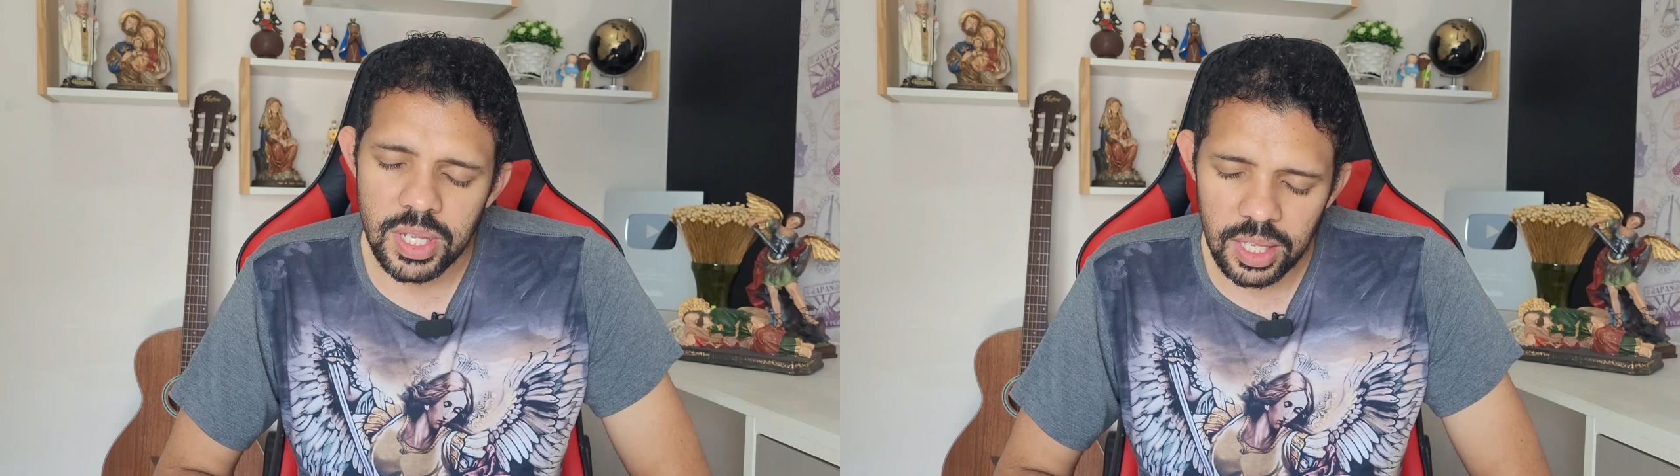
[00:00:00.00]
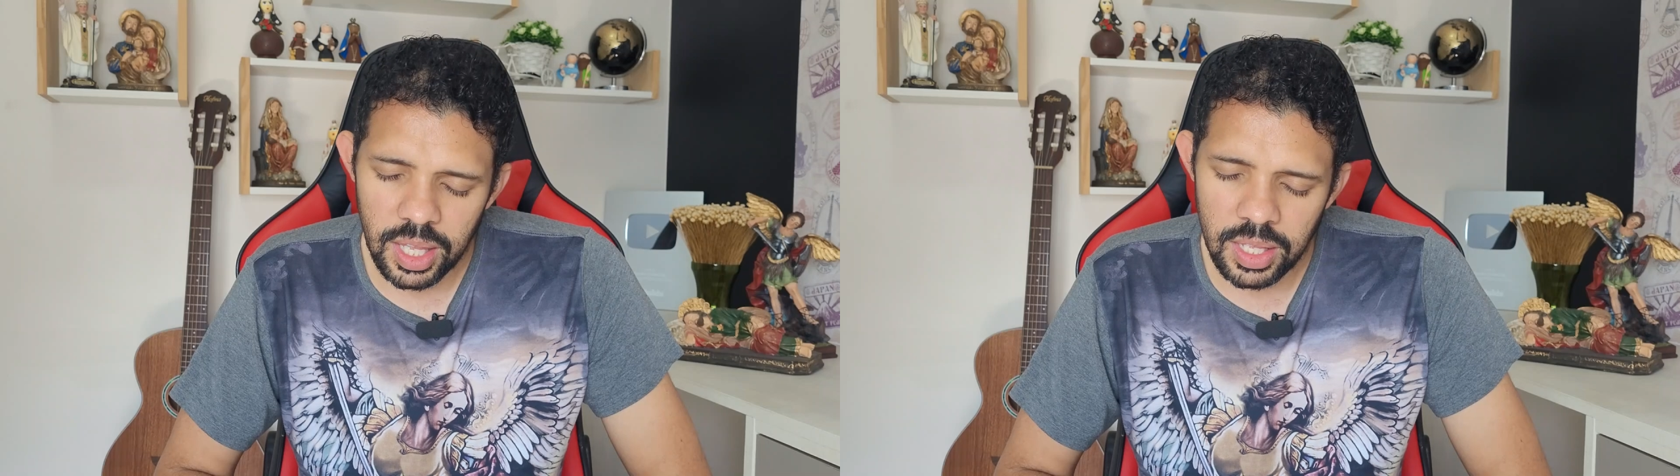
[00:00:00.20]

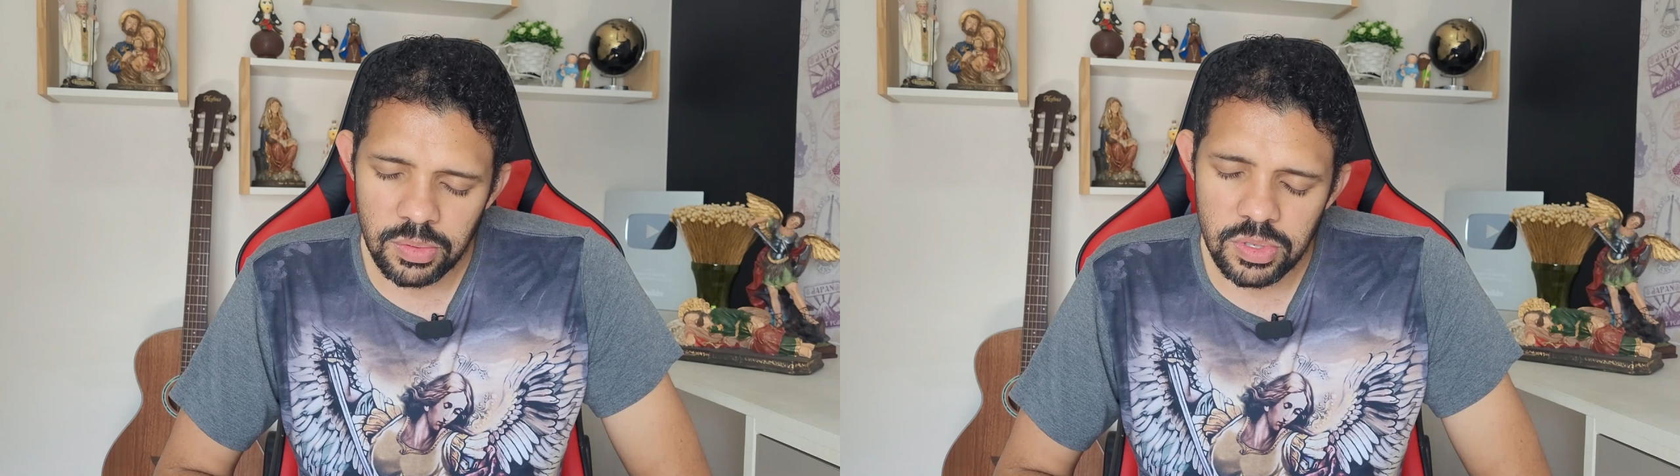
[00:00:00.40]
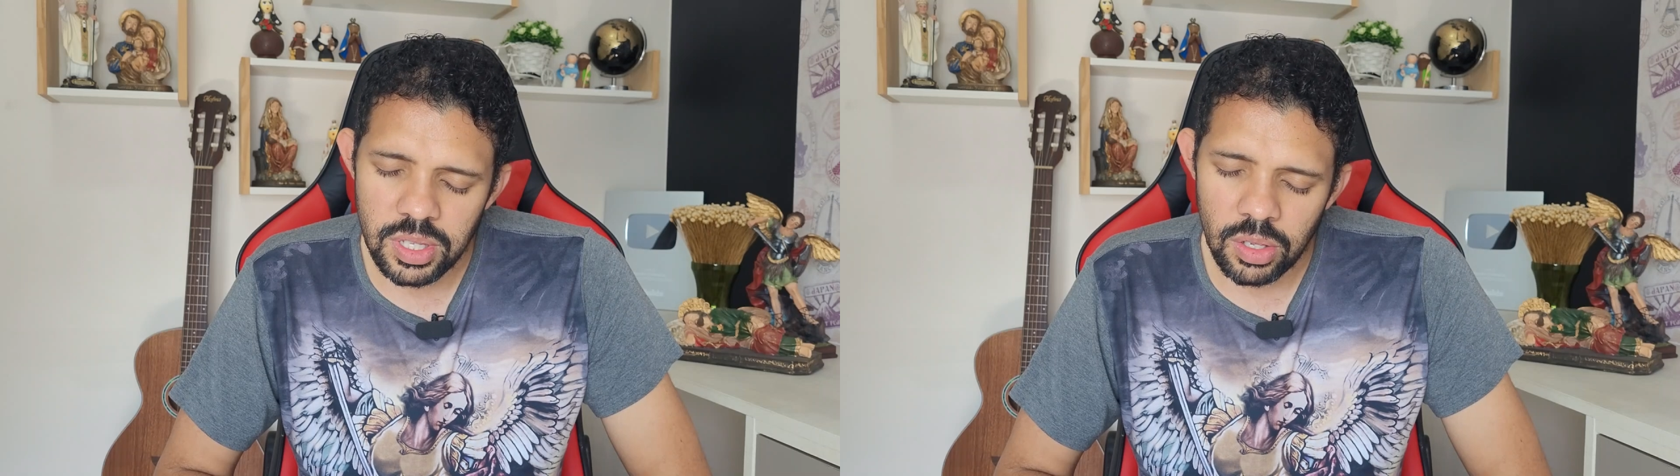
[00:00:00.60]
a quem
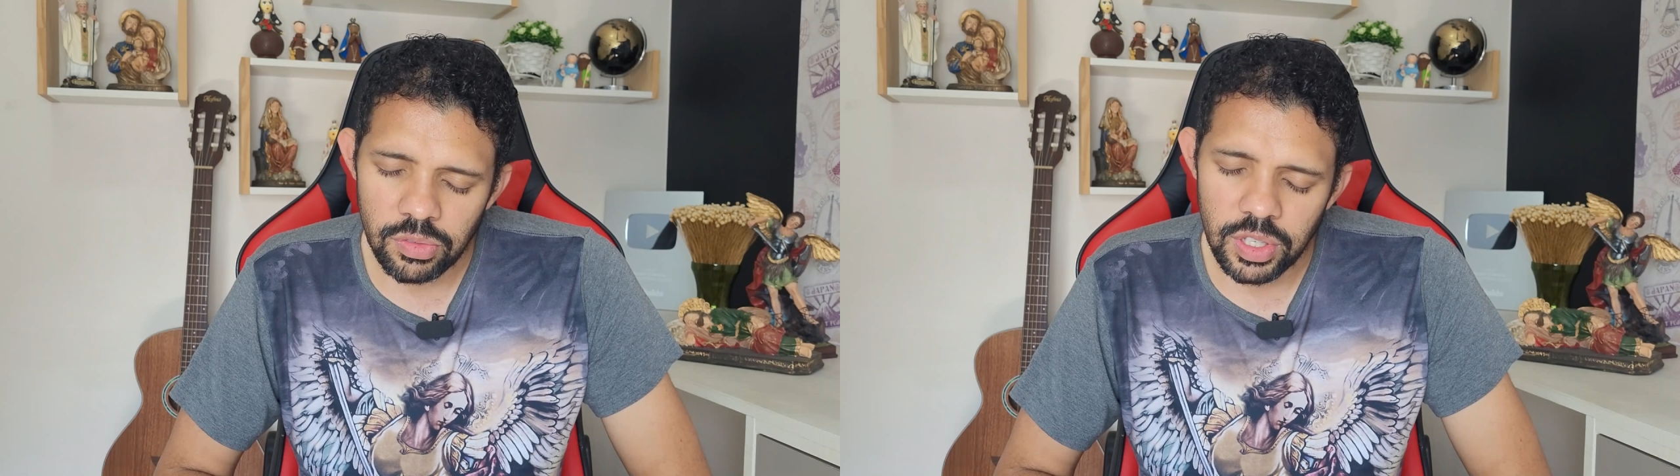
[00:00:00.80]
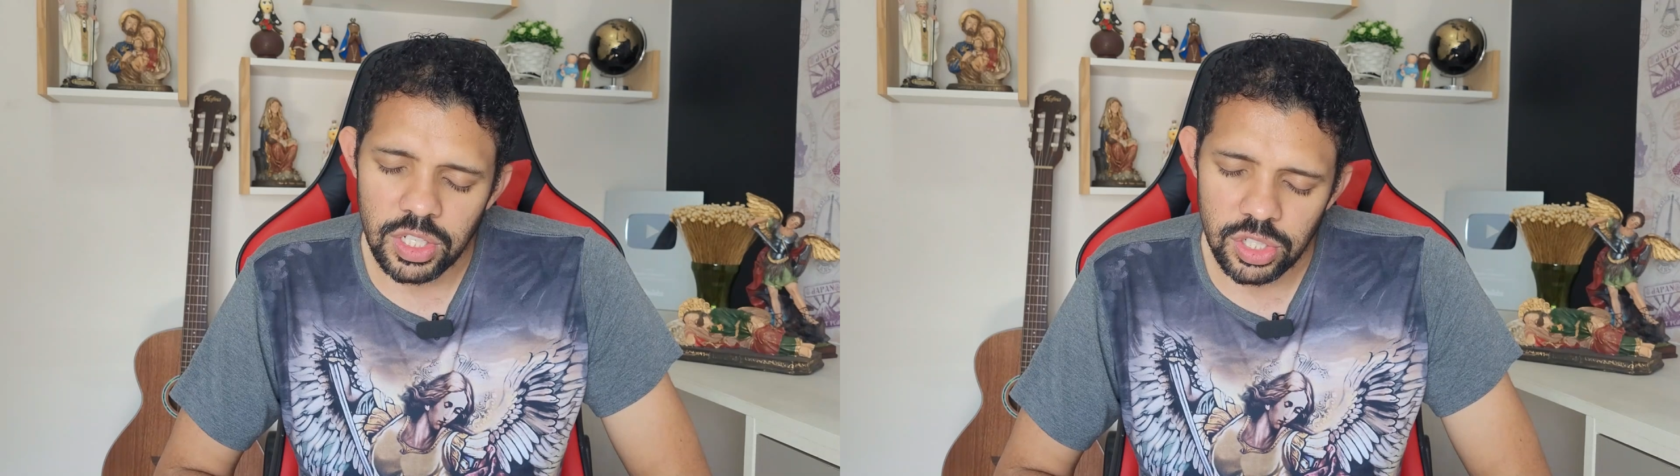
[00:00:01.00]
nos tem
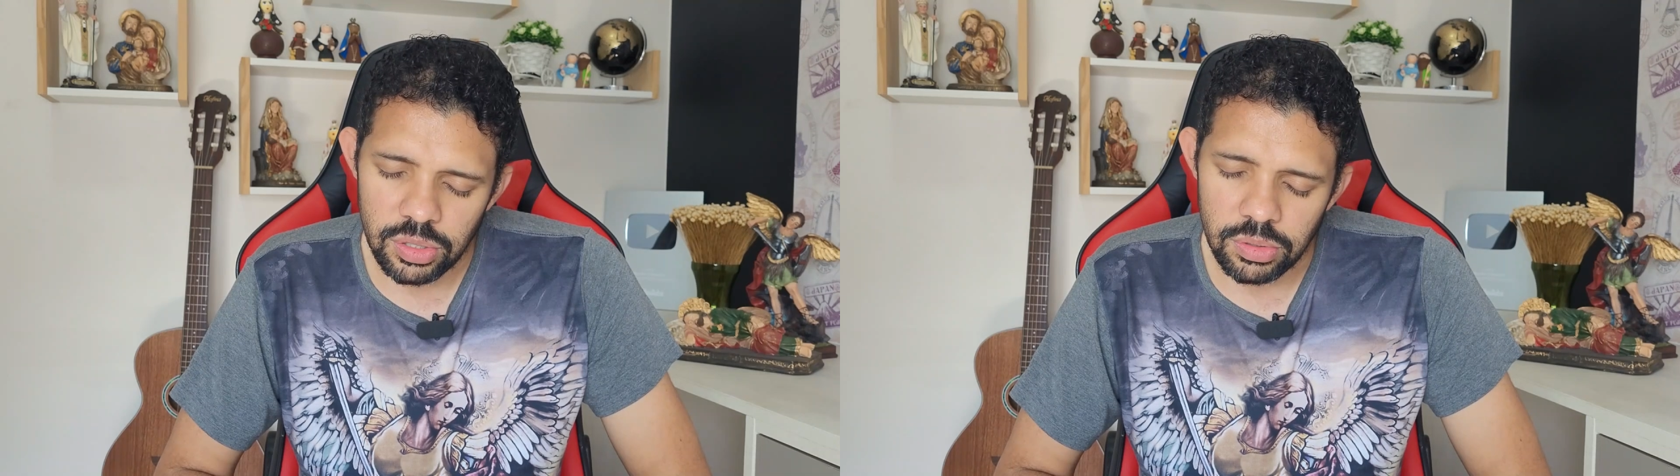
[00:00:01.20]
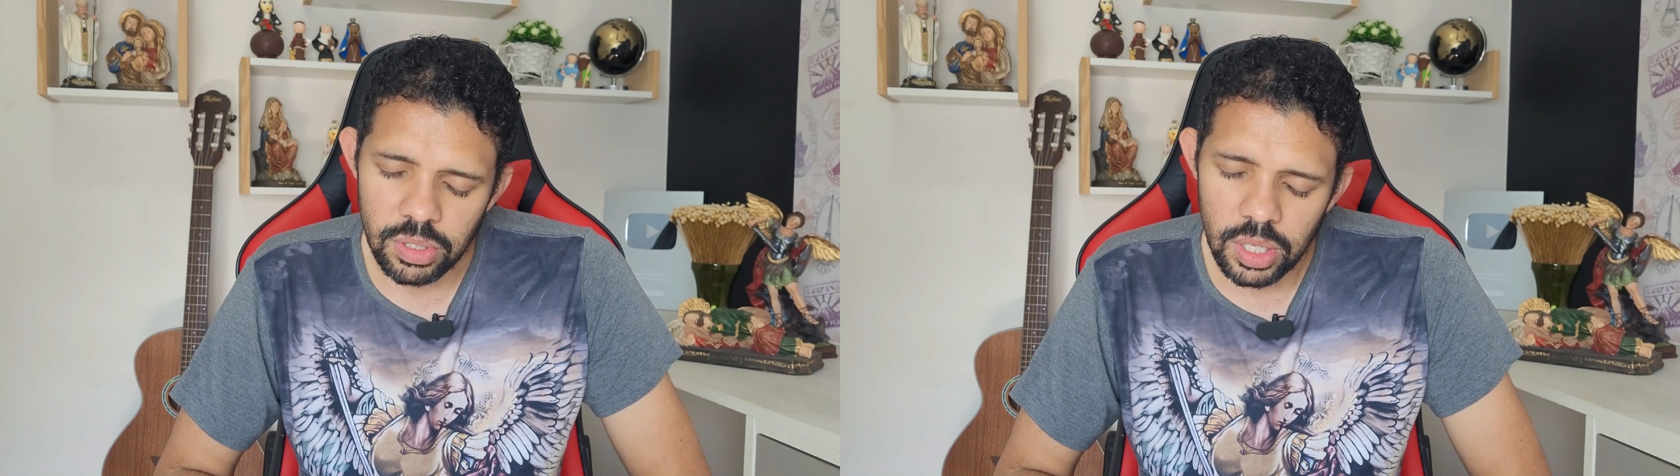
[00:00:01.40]

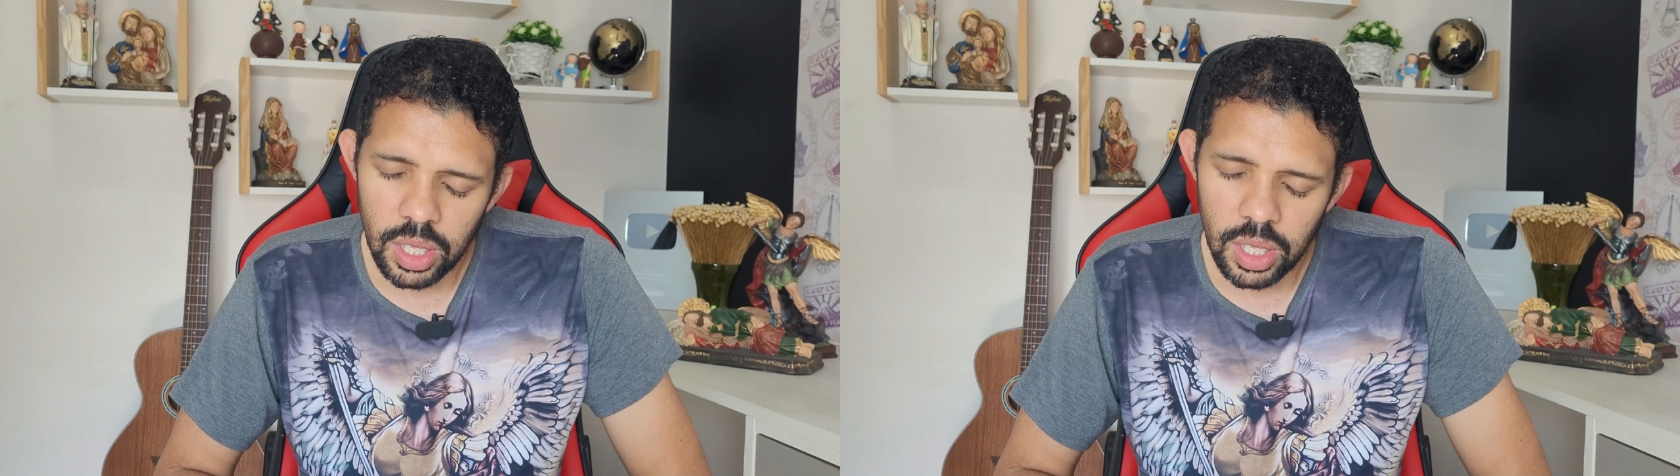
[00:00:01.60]
ofendido.